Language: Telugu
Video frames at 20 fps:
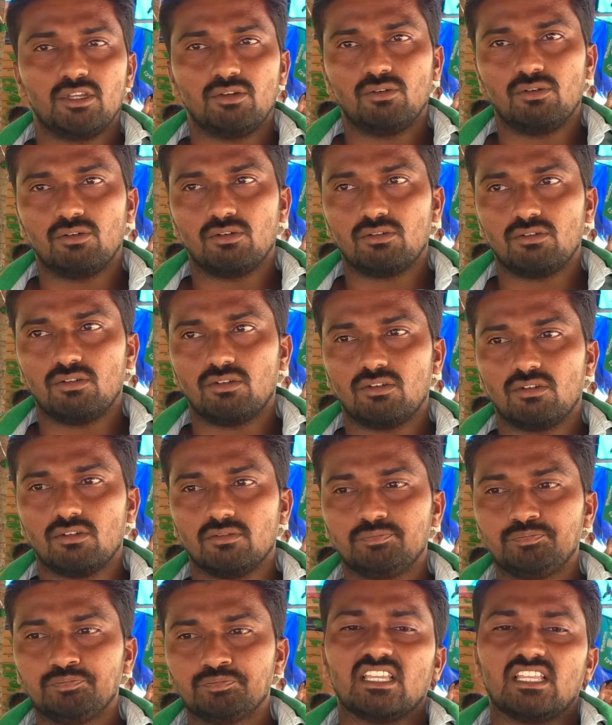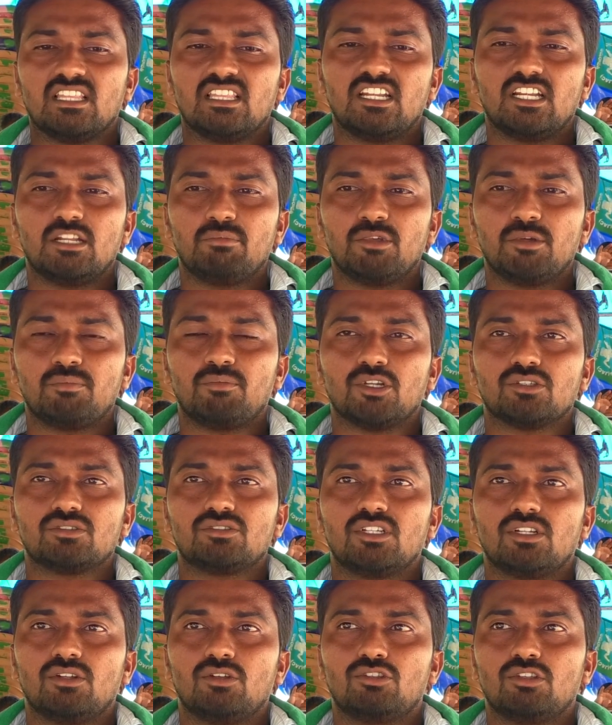మేము కోరుకుంటున్నాం ఏంటంటే మేము
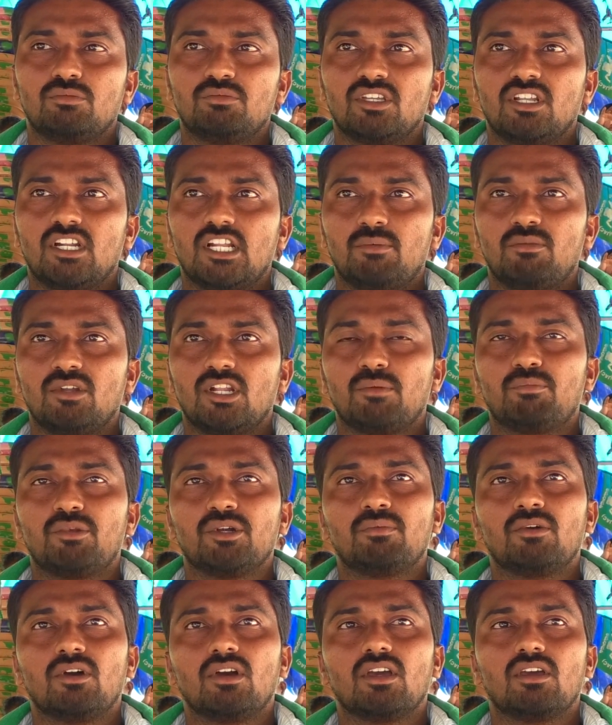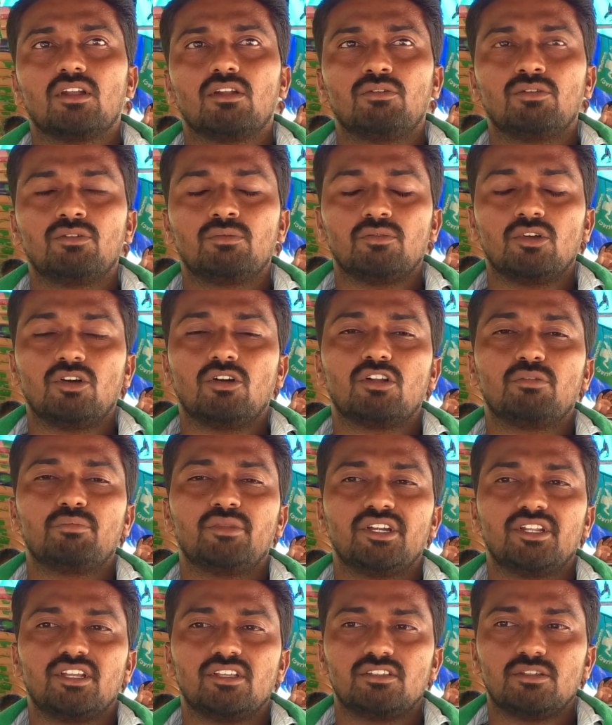ఫస్ట్ ఇరవై తొమ్మిది గ్రామాలు అప్పటి
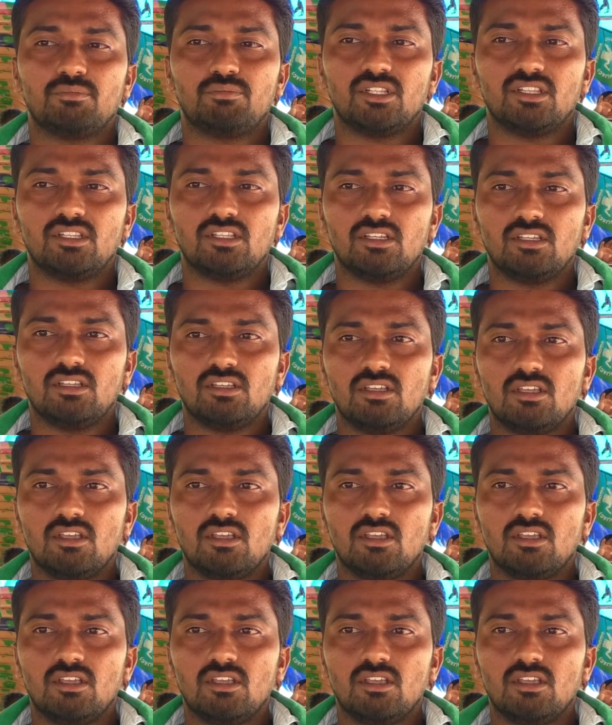గవర్నమెంట్ ఏం చెప్పింది